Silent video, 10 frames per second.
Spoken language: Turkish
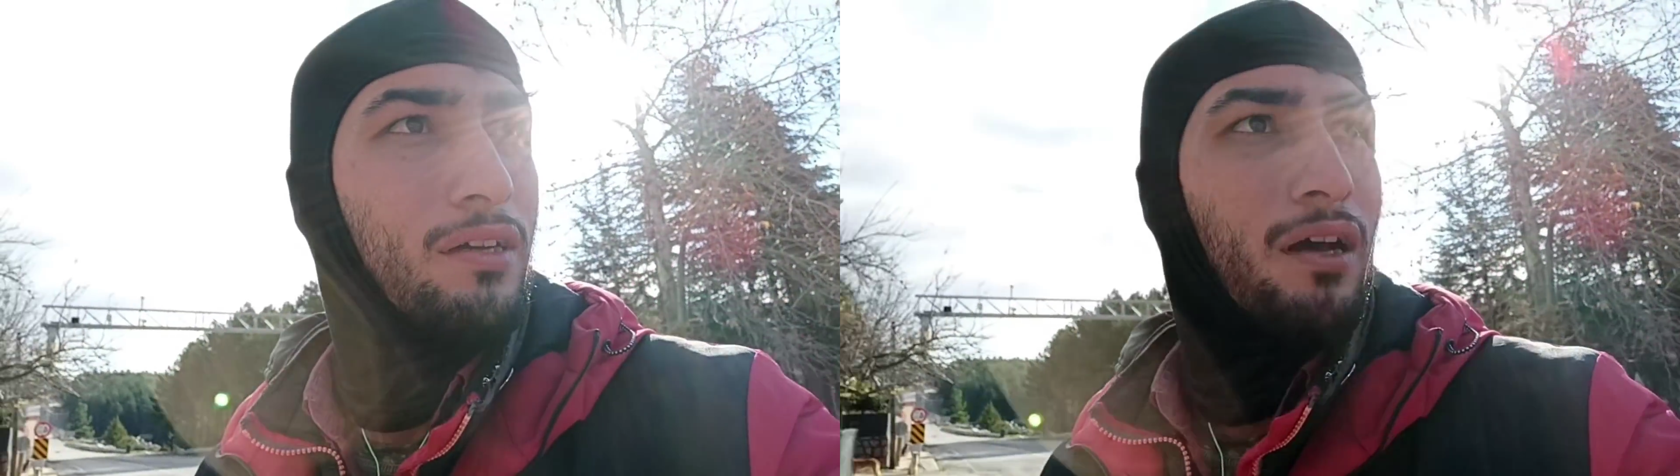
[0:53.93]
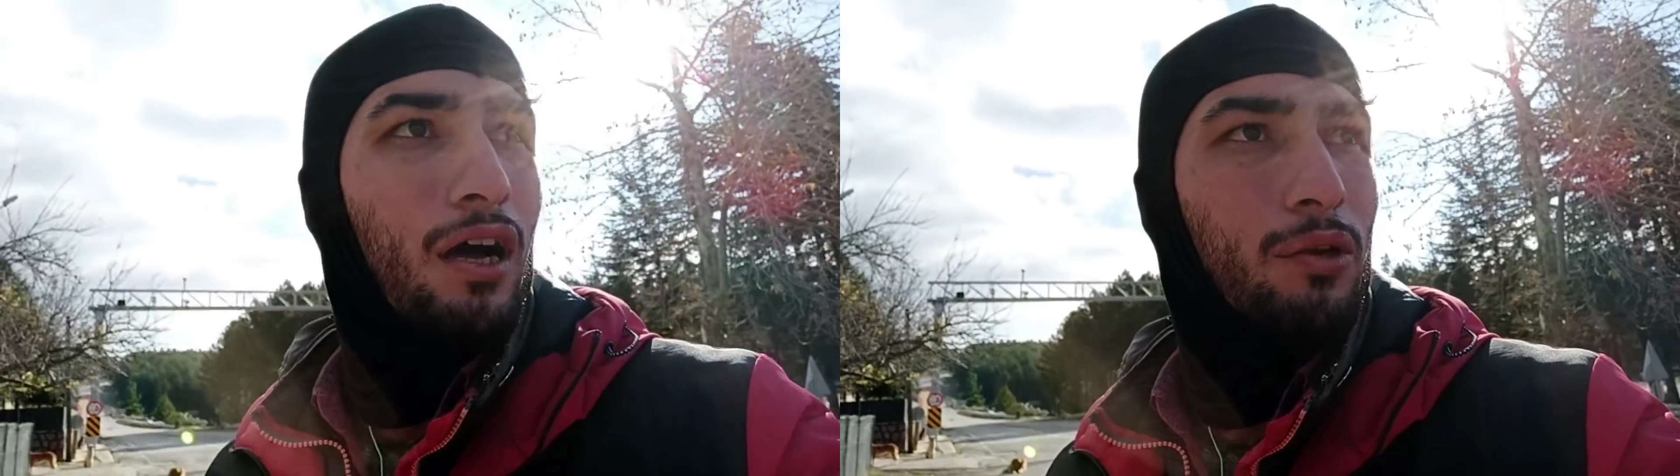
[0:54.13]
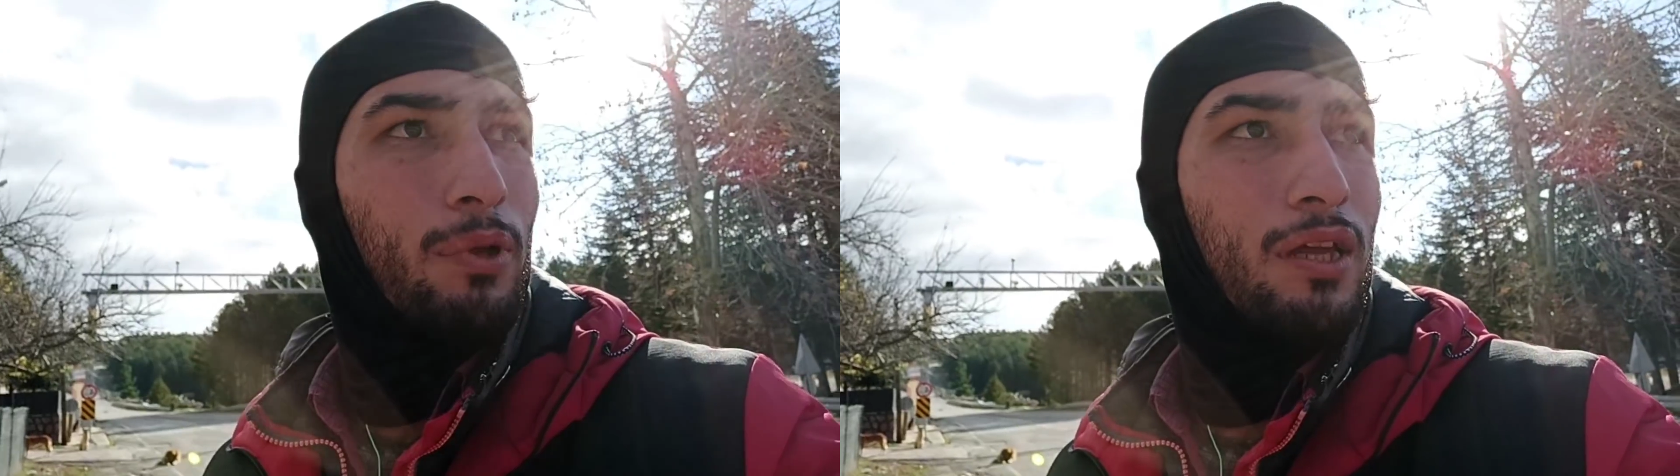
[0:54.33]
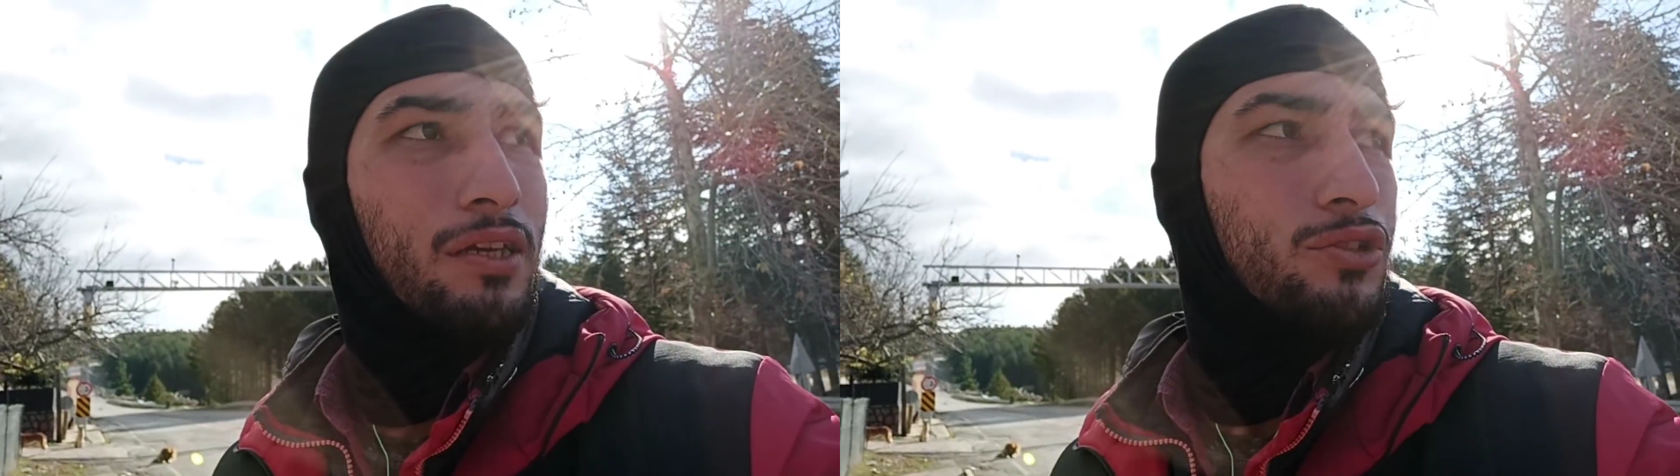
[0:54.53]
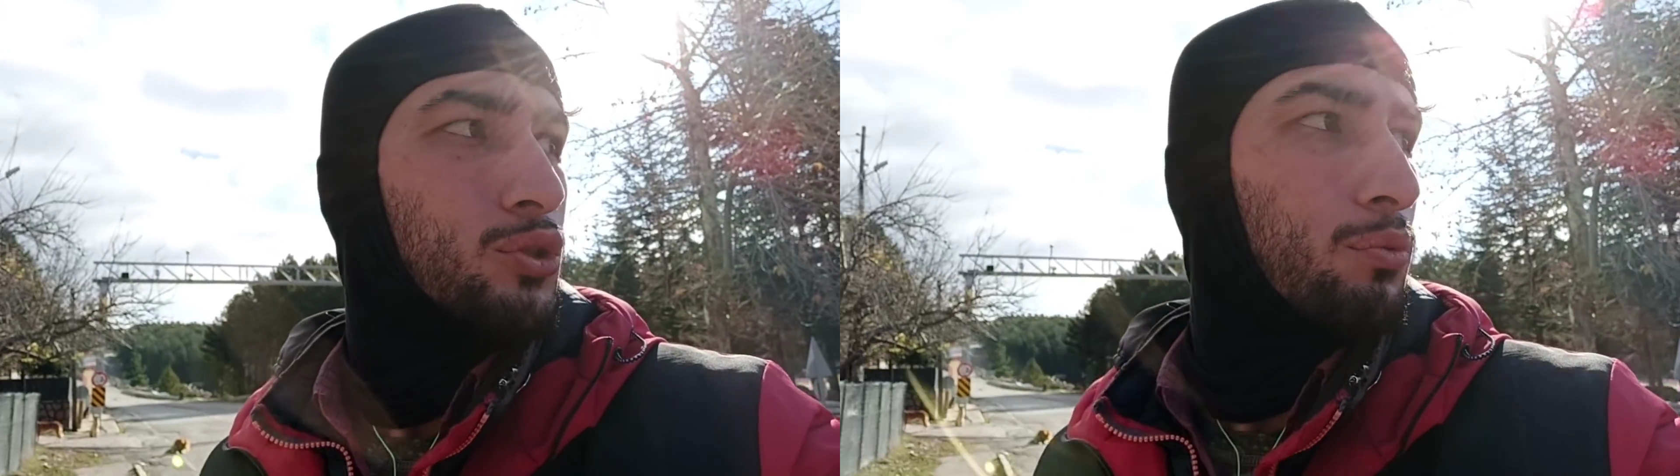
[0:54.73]
arabalar
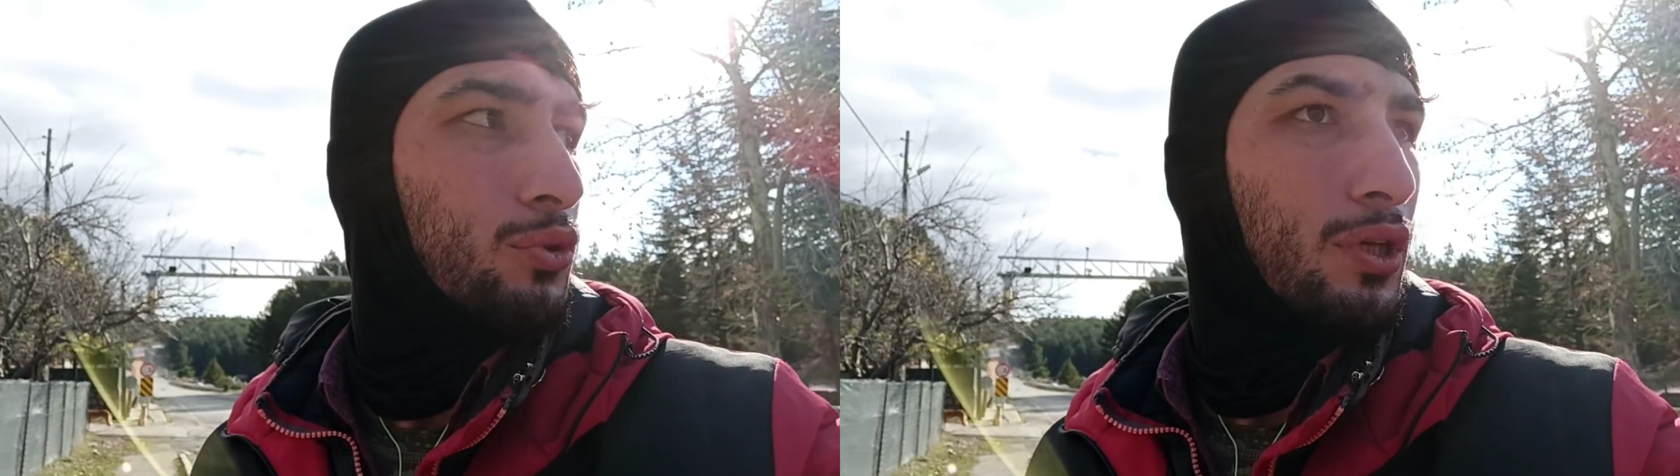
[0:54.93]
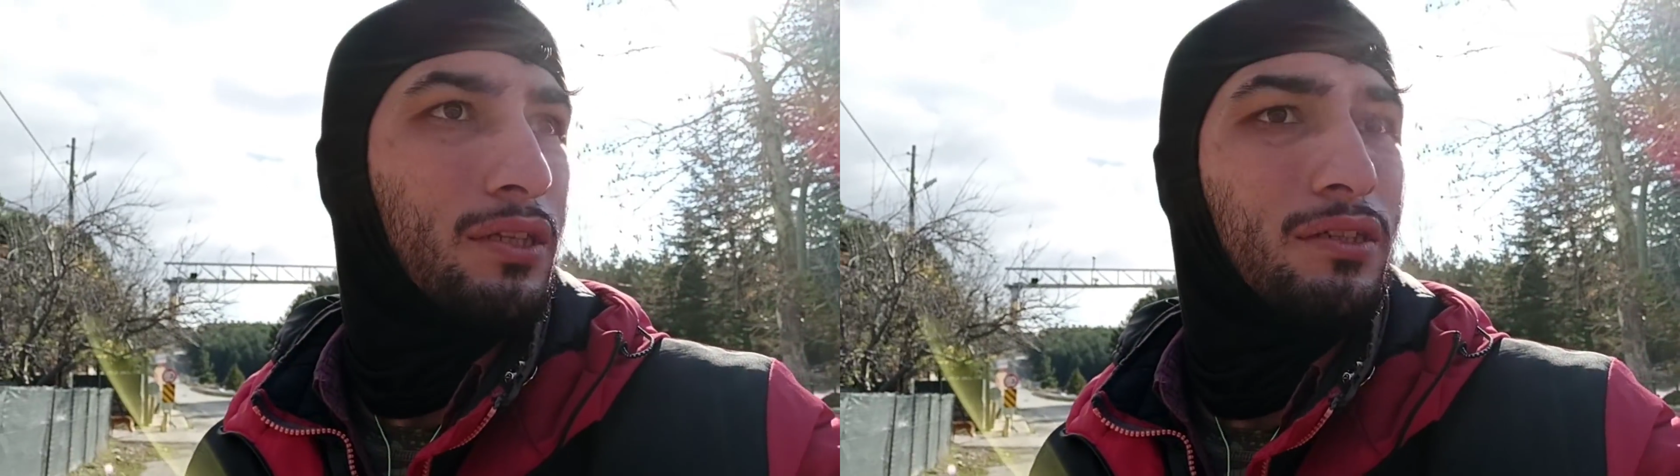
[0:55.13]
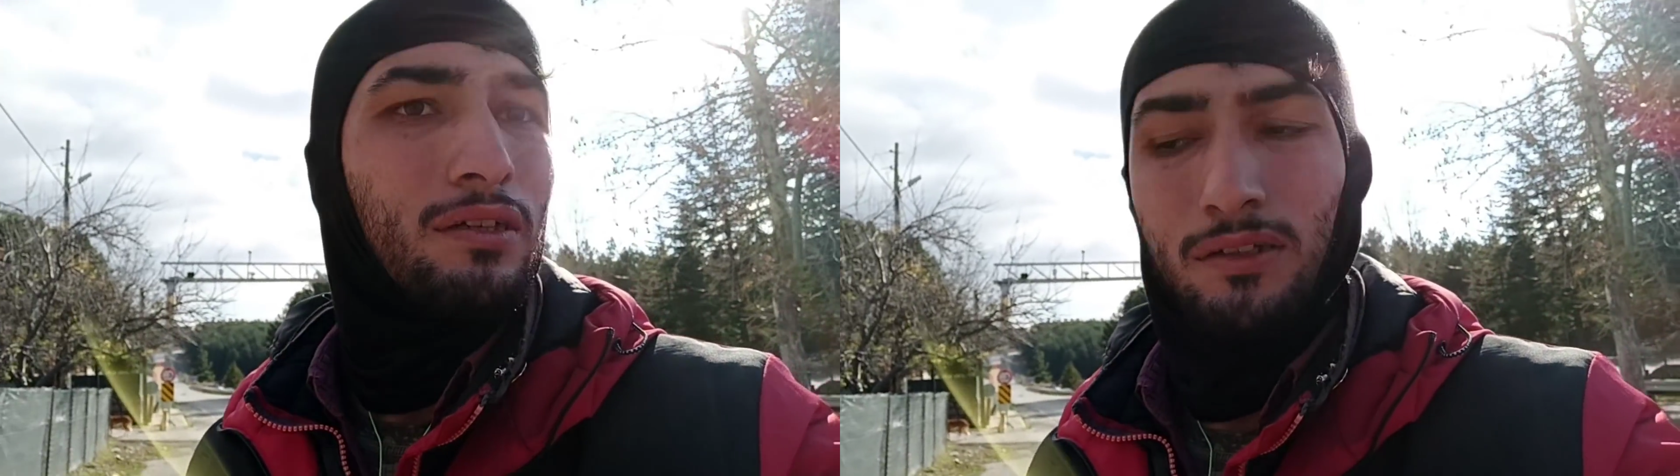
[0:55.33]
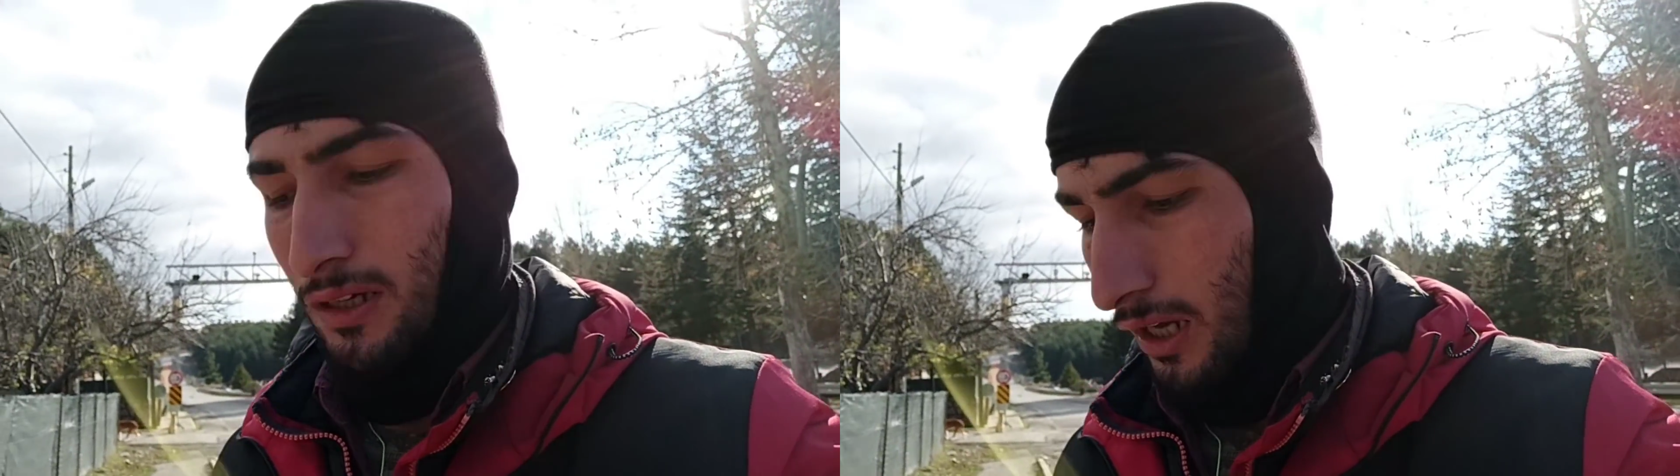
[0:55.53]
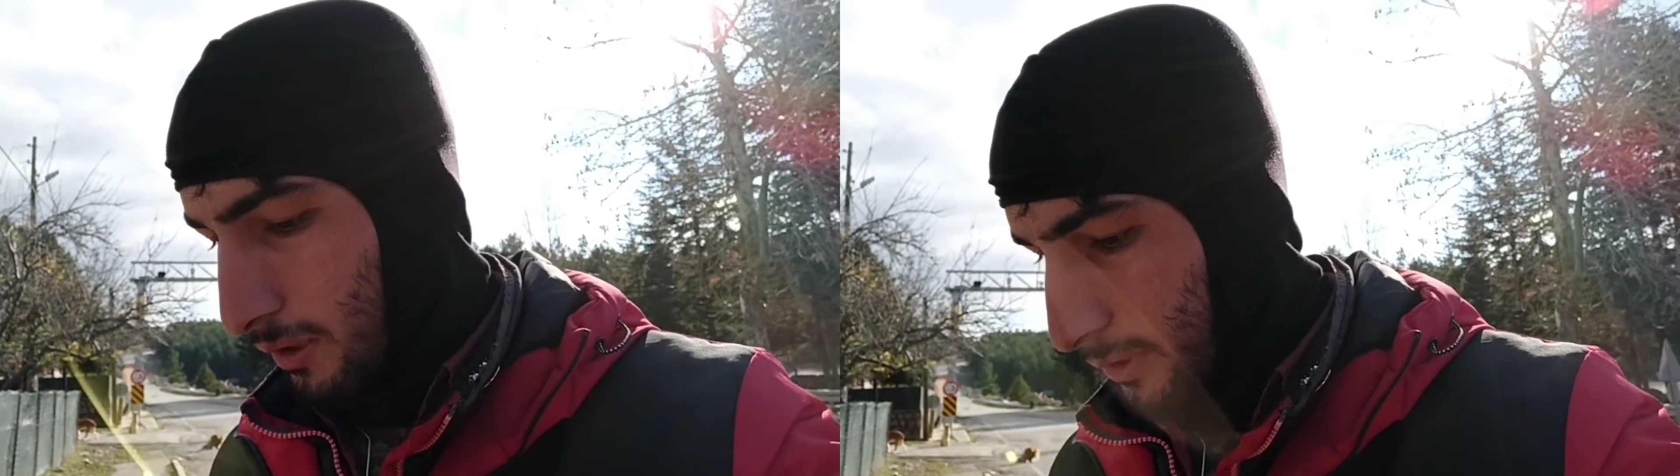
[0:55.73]
geçiyor buradan.
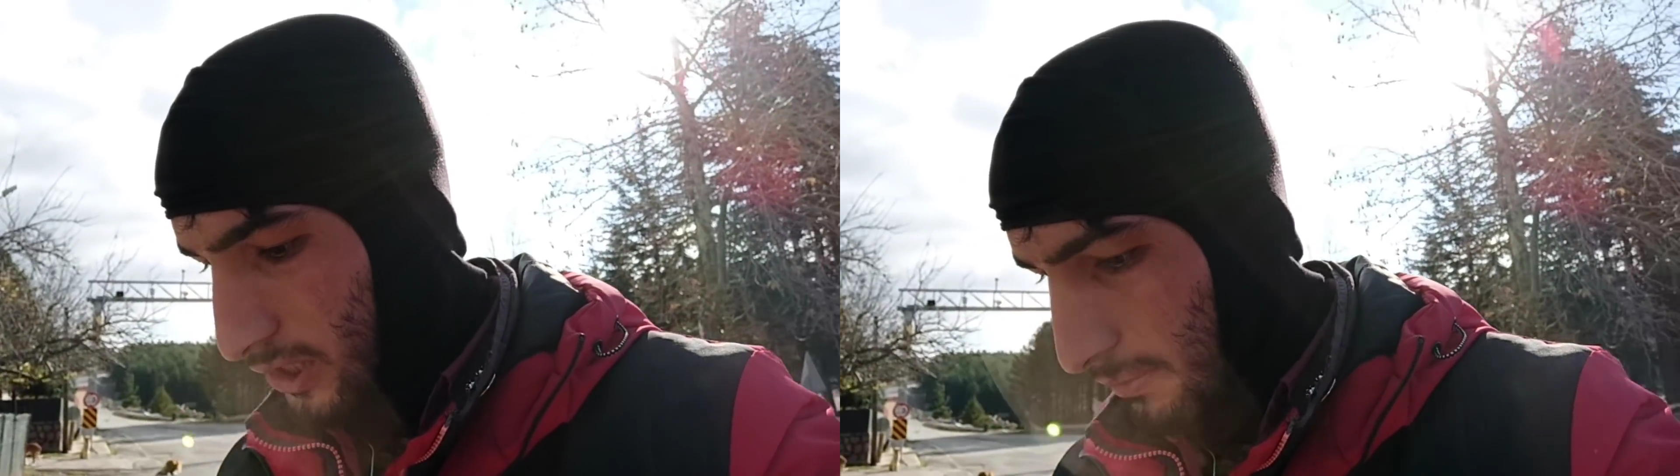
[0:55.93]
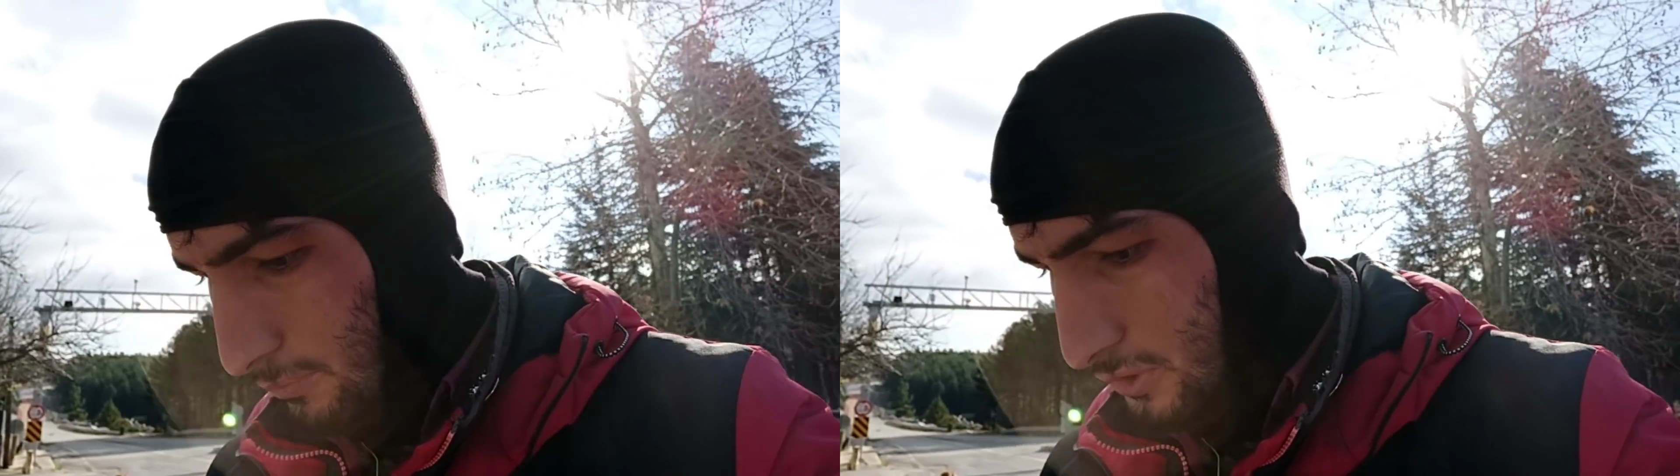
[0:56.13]
Araba çarpmış